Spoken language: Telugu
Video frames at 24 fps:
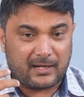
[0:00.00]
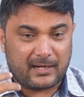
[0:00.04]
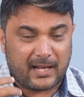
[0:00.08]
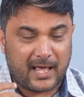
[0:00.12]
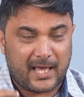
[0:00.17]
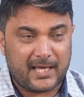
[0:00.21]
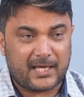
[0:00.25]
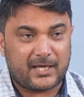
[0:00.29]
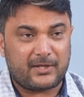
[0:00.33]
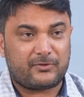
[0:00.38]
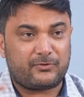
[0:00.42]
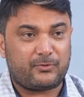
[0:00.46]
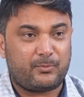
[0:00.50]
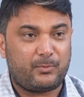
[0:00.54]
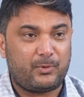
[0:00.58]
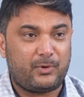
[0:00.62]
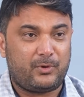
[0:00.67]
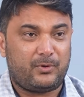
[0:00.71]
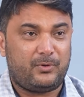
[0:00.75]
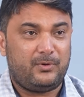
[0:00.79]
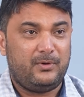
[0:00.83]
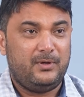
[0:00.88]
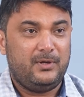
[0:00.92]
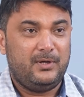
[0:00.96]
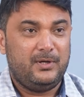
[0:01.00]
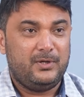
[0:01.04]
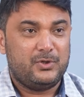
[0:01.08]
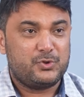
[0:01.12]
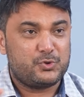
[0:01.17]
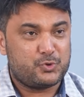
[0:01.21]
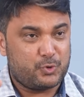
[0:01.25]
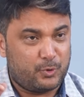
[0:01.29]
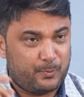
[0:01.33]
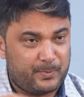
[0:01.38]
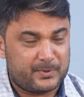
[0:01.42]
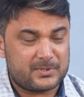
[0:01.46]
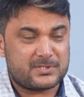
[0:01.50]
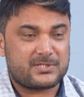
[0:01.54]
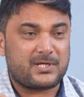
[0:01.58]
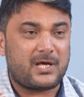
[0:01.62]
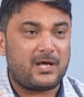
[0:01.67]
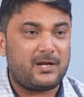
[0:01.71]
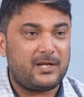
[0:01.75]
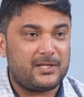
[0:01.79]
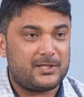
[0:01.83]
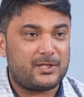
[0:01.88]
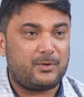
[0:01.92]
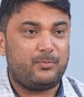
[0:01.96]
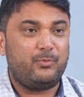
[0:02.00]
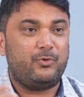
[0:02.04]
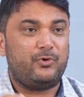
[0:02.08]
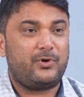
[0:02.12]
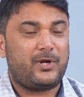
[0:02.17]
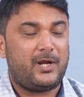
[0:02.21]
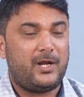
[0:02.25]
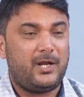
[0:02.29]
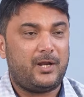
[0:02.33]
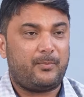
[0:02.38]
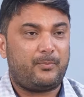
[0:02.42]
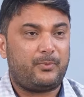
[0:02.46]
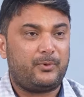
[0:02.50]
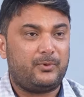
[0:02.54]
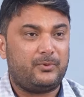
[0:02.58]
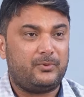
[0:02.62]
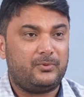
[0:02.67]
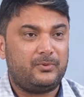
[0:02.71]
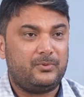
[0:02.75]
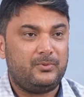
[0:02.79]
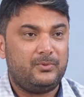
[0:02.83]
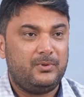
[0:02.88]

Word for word: నాయకత్వంలో సూపర్ స్టార్లు ఇద్దరు ముగ్గురు వెళ్ళినప్పుడు